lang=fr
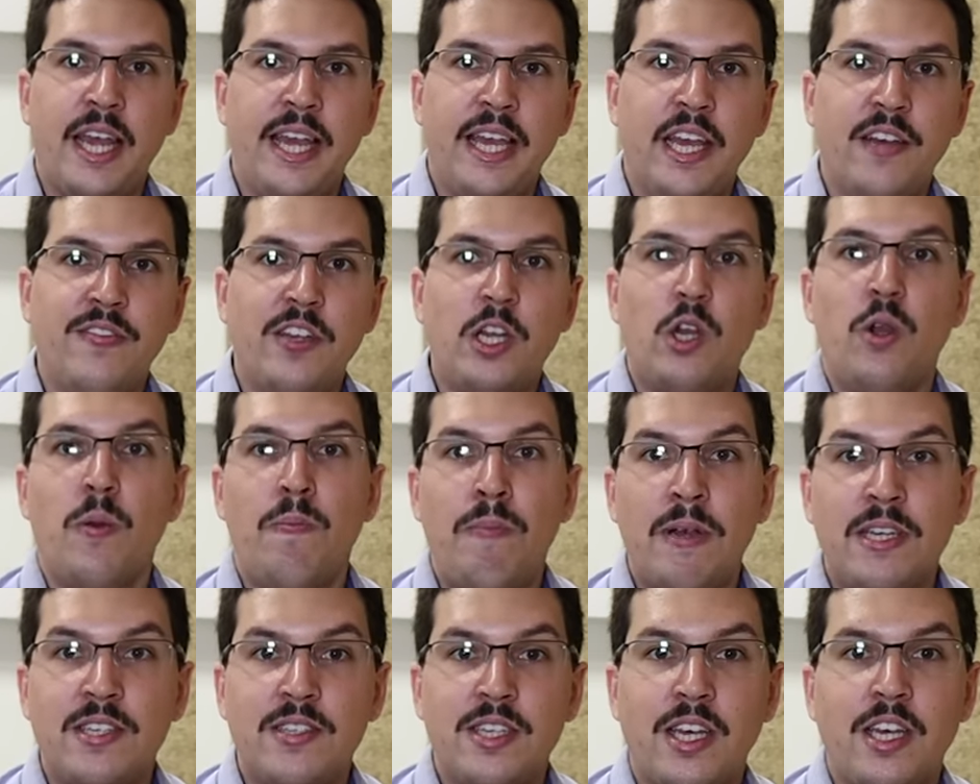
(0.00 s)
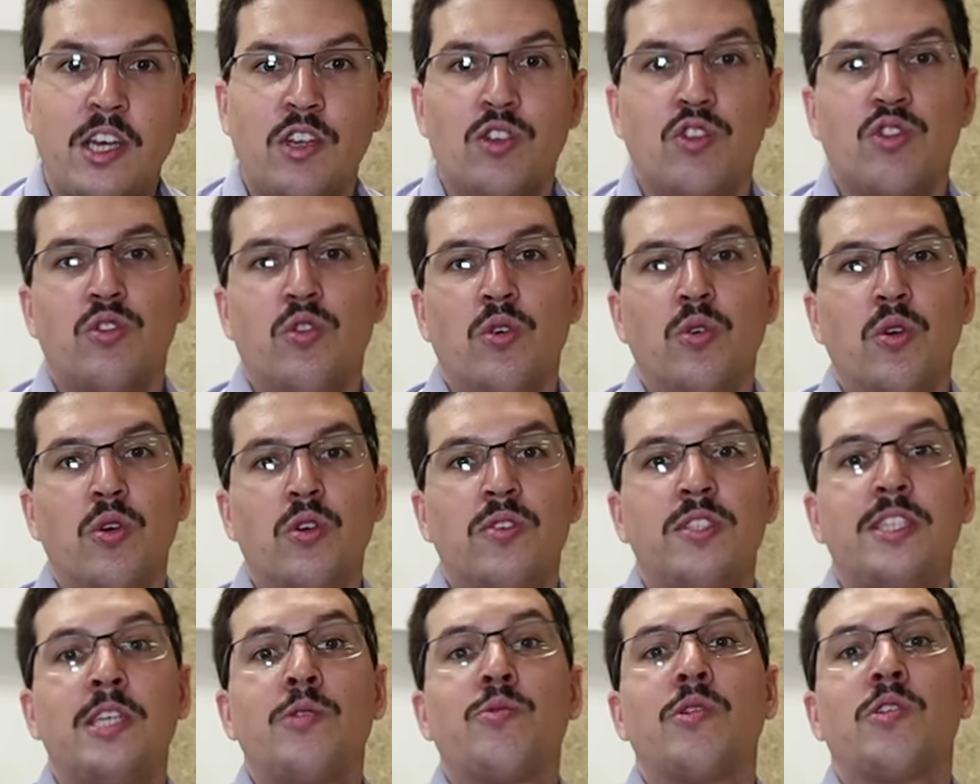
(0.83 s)
Et avec le passage au
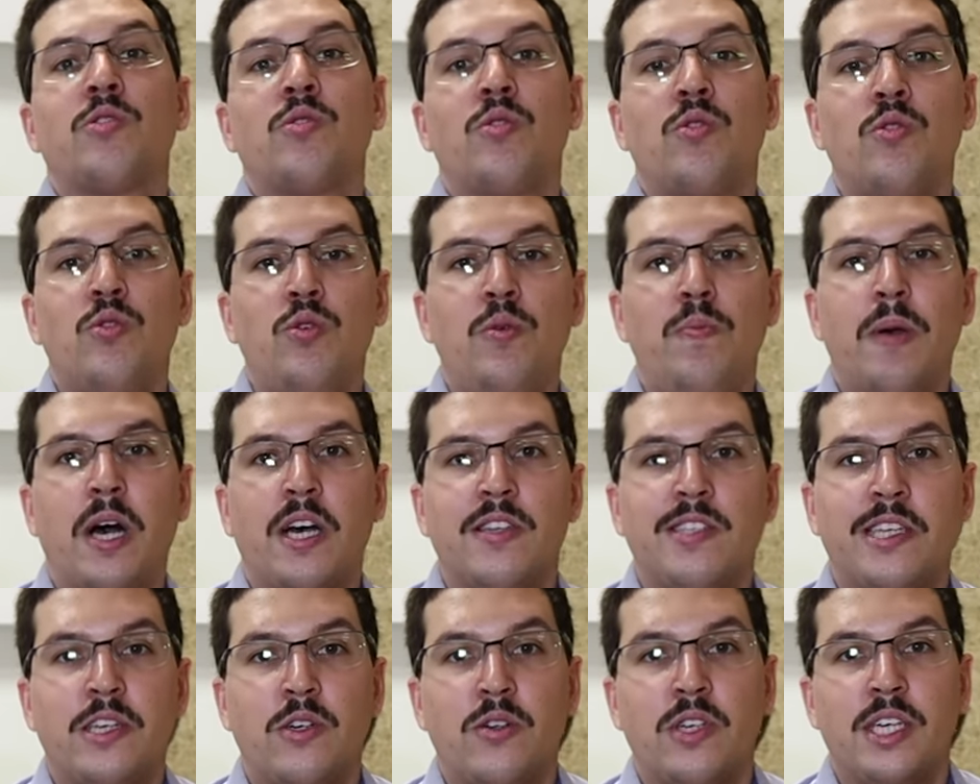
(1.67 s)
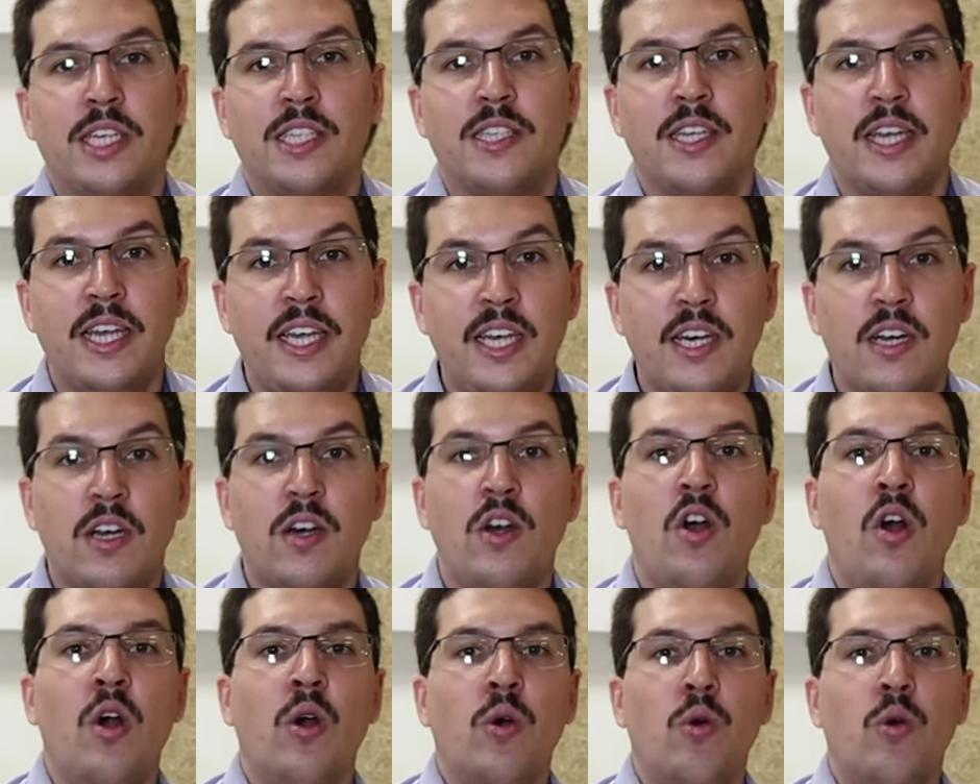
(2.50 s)
1662 par 54R,